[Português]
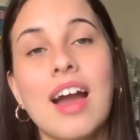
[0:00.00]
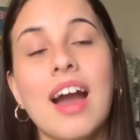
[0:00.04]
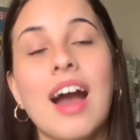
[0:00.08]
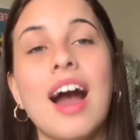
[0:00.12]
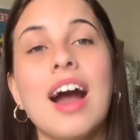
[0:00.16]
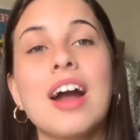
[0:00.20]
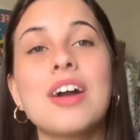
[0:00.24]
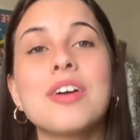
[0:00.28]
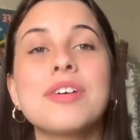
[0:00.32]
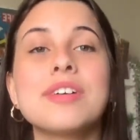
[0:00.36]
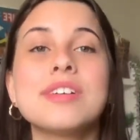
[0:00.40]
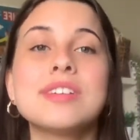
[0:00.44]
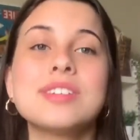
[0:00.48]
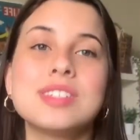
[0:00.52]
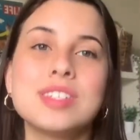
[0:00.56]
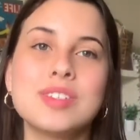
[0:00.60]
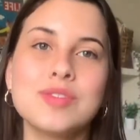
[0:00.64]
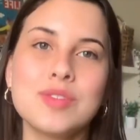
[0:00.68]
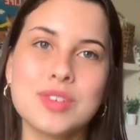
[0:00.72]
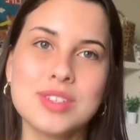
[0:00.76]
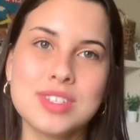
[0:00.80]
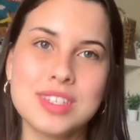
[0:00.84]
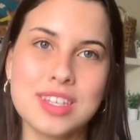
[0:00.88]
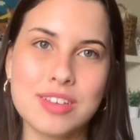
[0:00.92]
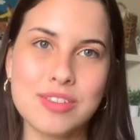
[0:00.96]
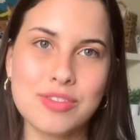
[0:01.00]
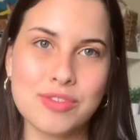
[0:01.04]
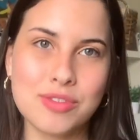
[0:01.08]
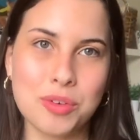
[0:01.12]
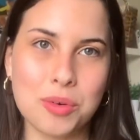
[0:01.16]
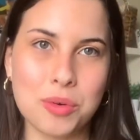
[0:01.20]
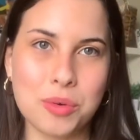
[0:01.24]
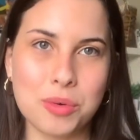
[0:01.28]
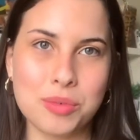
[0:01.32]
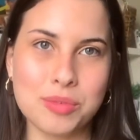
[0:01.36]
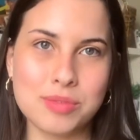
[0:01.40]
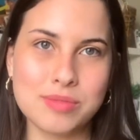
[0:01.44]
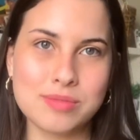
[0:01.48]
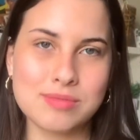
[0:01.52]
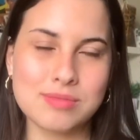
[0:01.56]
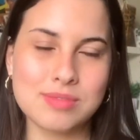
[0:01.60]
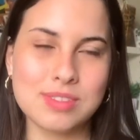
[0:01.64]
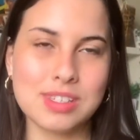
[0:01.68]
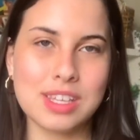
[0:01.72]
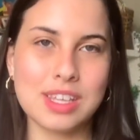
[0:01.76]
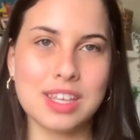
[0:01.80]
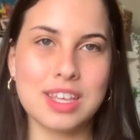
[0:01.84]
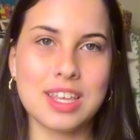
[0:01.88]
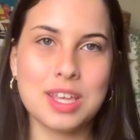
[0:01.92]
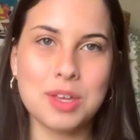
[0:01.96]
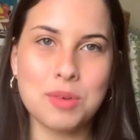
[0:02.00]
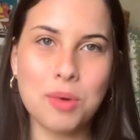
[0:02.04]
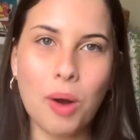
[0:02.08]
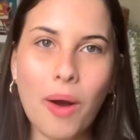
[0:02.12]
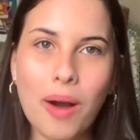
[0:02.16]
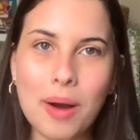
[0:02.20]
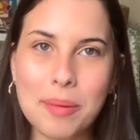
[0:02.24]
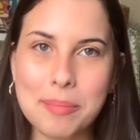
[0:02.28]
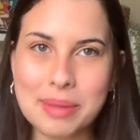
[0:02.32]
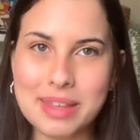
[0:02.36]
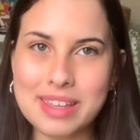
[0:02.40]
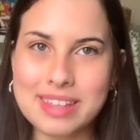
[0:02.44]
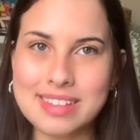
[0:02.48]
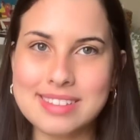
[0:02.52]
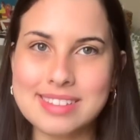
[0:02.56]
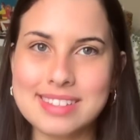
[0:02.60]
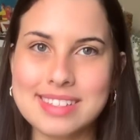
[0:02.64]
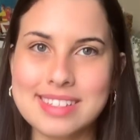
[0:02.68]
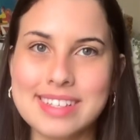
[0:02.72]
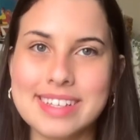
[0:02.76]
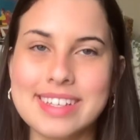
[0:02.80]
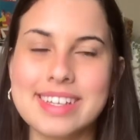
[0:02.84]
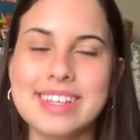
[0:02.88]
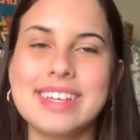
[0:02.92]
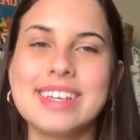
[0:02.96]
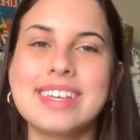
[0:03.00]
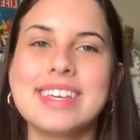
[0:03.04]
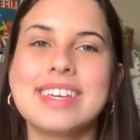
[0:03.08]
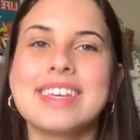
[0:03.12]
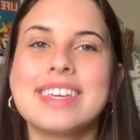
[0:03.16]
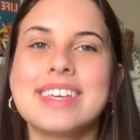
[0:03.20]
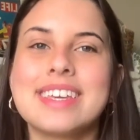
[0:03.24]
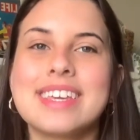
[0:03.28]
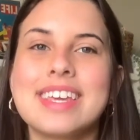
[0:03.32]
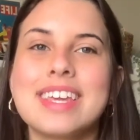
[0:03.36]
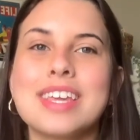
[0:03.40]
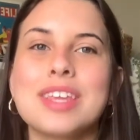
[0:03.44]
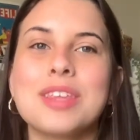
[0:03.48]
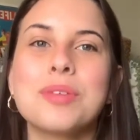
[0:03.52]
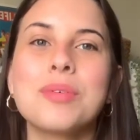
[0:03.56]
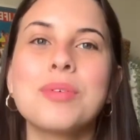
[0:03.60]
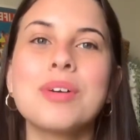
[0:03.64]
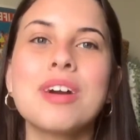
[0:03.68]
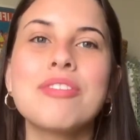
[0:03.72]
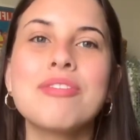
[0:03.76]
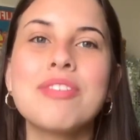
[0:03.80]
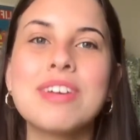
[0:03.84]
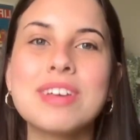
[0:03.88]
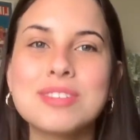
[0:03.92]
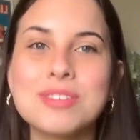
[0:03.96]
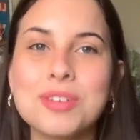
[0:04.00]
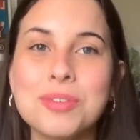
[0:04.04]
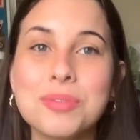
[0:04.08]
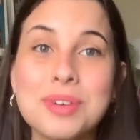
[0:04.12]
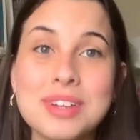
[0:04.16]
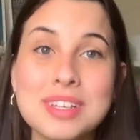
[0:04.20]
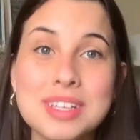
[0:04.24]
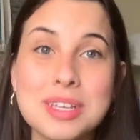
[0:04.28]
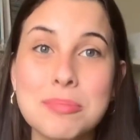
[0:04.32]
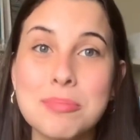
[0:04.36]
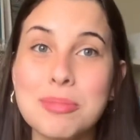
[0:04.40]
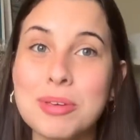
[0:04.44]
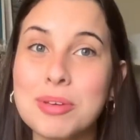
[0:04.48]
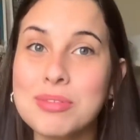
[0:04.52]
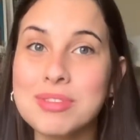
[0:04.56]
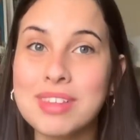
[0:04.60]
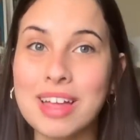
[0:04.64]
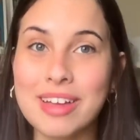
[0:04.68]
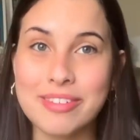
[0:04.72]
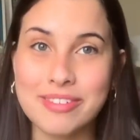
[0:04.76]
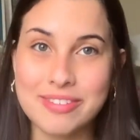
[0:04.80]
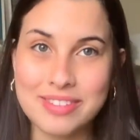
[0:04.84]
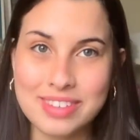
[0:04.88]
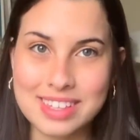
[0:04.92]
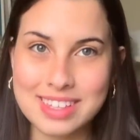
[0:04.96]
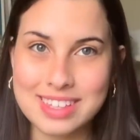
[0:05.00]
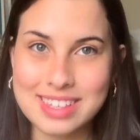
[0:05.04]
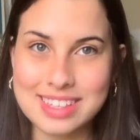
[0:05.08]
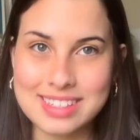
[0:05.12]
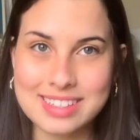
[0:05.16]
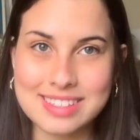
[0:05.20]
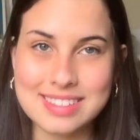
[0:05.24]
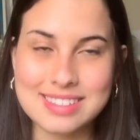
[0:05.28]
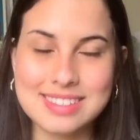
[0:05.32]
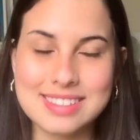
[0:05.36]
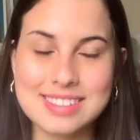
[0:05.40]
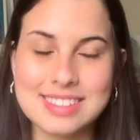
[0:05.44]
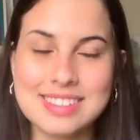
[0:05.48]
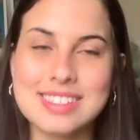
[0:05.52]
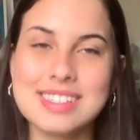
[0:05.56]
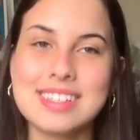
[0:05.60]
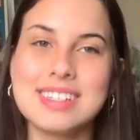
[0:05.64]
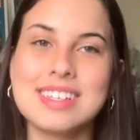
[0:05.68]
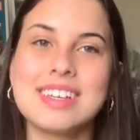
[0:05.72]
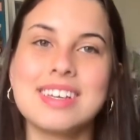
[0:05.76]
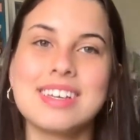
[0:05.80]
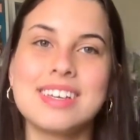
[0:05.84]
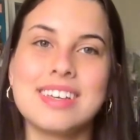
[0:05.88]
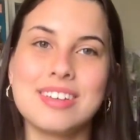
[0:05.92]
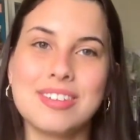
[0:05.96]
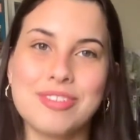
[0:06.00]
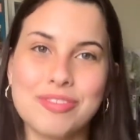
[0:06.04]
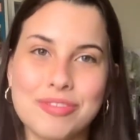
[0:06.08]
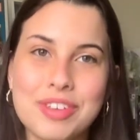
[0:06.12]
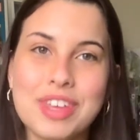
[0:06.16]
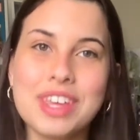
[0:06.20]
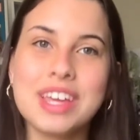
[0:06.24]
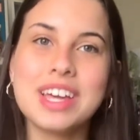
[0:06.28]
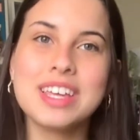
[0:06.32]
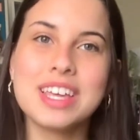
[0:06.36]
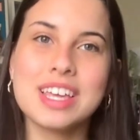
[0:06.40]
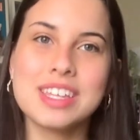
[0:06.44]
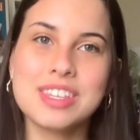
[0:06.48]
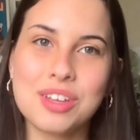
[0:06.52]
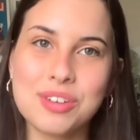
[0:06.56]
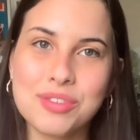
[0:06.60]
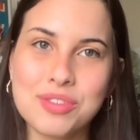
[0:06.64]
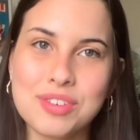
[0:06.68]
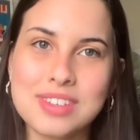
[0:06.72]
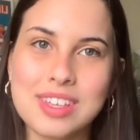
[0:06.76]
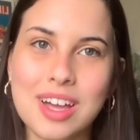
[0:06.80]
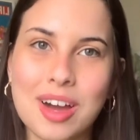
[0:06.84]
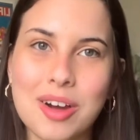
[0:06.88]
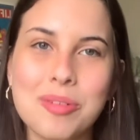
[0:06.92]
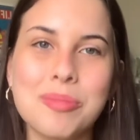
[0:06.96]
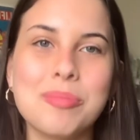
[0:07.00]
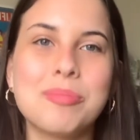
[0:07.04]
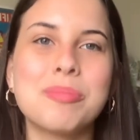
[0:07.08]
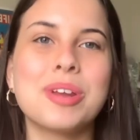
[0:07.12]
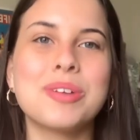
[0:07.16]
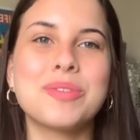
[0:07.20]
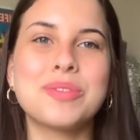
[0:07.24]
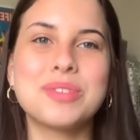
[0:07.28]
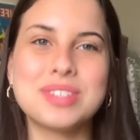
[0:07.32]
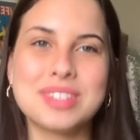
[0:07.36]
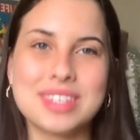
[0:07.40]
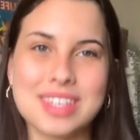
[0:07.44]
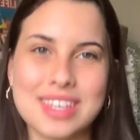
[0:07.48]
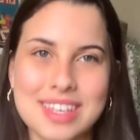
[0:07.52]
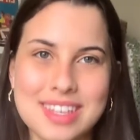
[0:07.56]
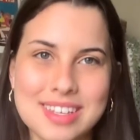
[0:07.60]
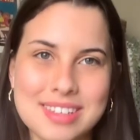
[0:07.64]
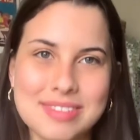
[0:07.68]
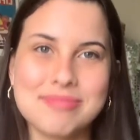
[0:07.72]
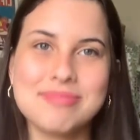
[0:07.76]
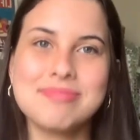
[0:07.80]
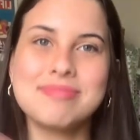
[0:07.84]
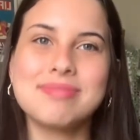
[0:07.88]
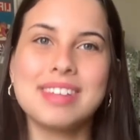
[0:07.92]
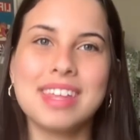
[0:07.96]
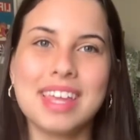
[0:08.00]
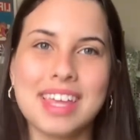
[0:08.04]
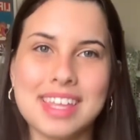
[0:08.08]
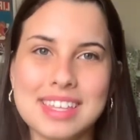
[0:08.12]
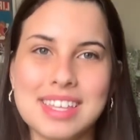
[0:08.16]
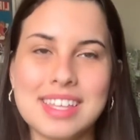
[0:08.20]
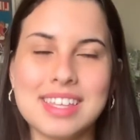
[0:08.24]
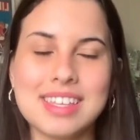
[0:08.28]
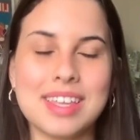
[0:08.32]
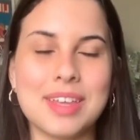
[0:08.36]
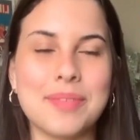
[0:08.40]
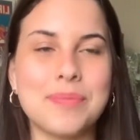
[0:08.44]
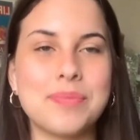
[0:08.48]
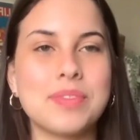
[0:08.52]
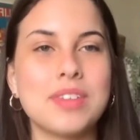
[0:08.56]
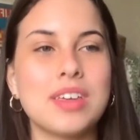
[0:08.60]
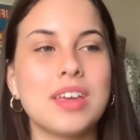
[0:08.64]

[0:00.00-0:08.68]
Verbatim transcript: Agora, se você for igual a mim, que nunca fez algum inimigo na vida, fica aqui até o final para você entender.